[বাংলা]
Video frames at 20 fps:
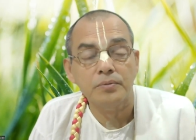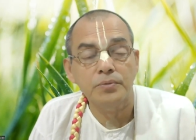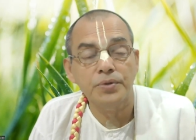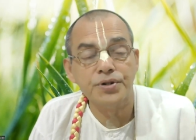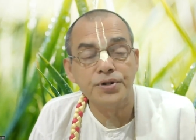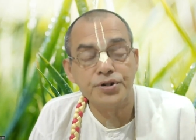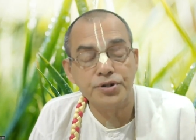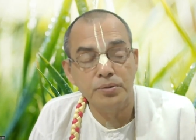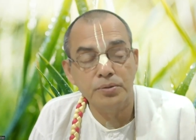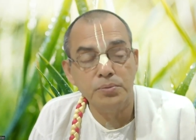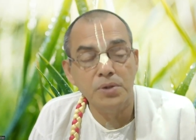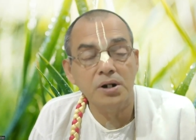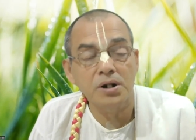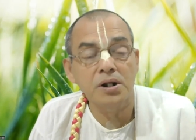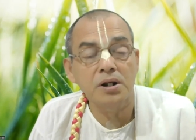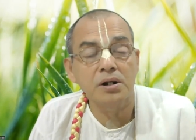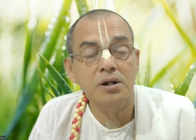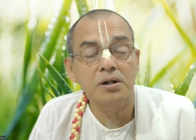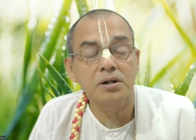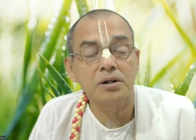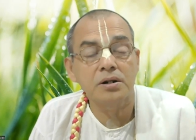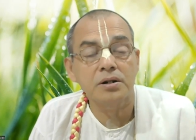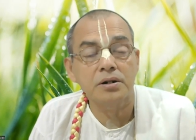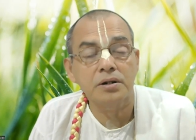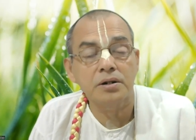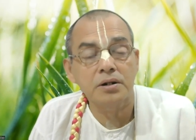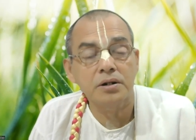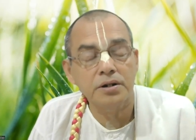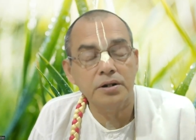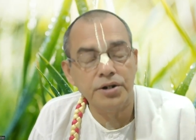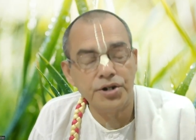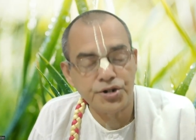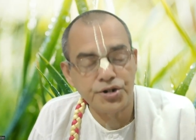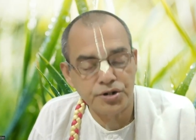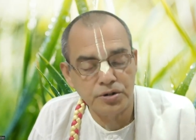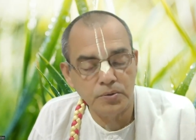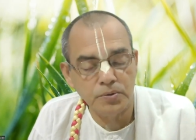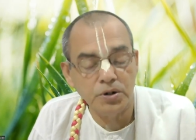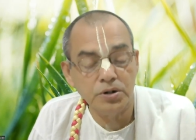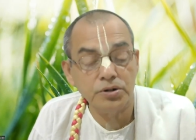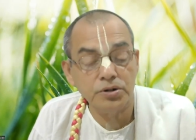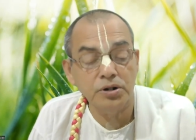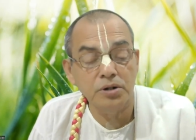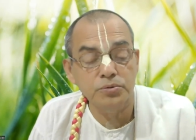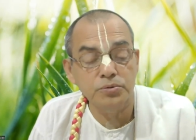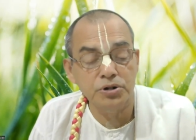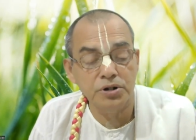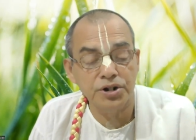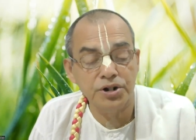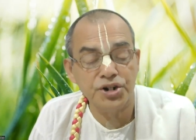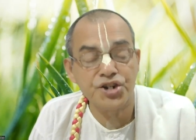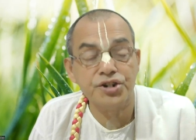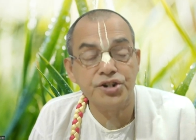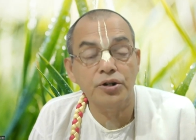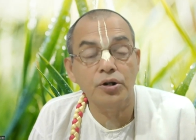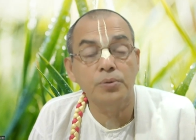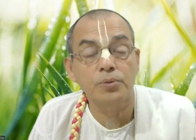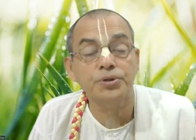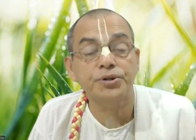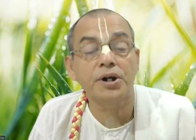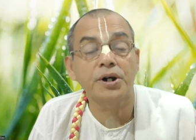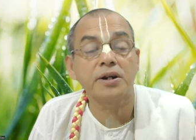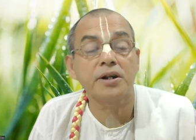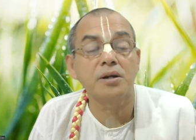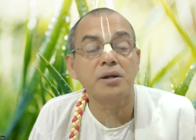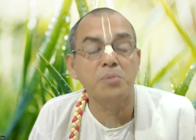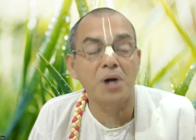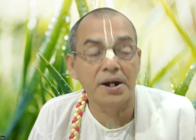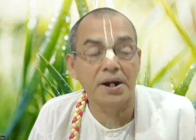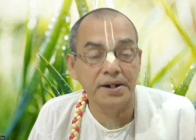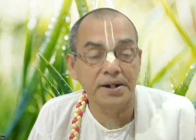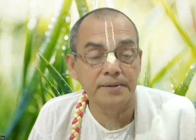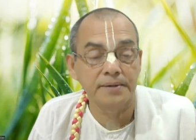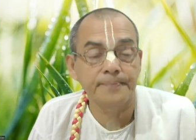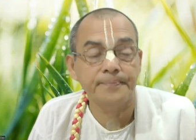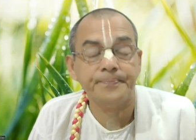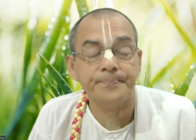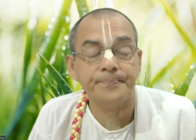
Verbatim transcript: বৈষ্ণব মানে কৃষ্ণ ভক্ত এবং কৃষ্ণের অবতারকে মানে